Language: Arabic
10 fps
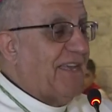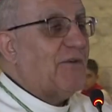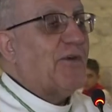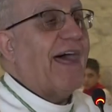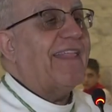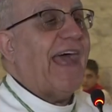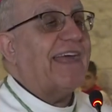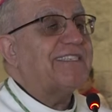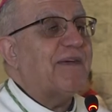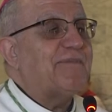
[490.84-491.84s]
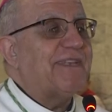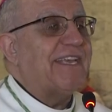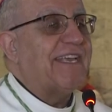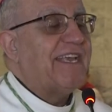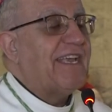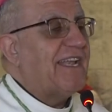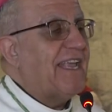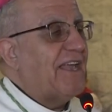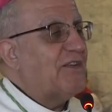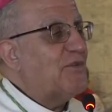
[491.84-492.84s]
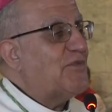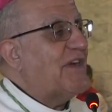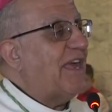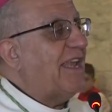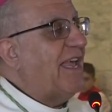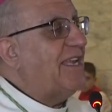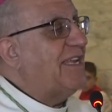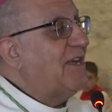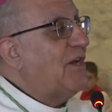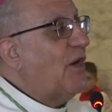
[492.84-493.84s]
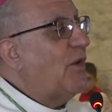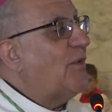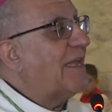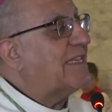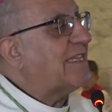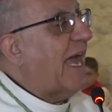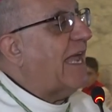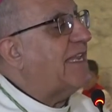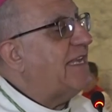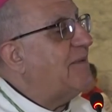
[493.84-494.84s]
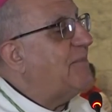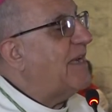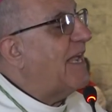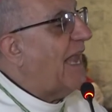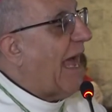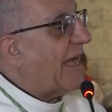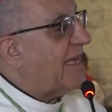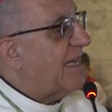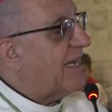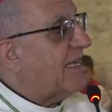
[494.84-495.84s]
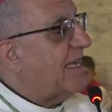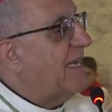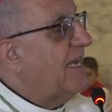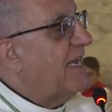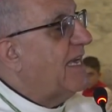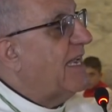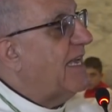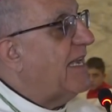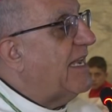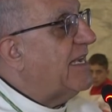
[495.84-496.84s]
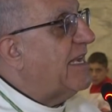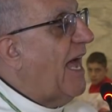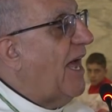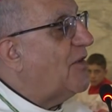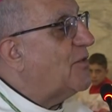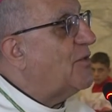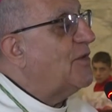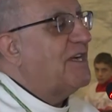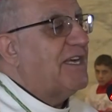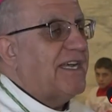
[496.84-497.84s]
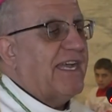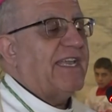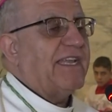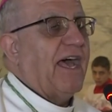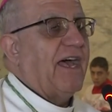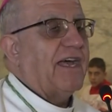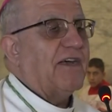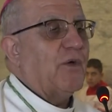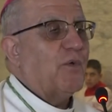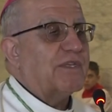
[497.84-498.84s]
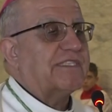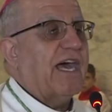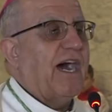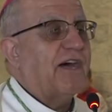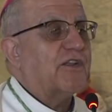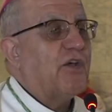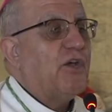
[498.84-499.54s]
وهذا عجبني لأنه فعلا هو التعليم الحقيقي اللي ناله إحنا وصغار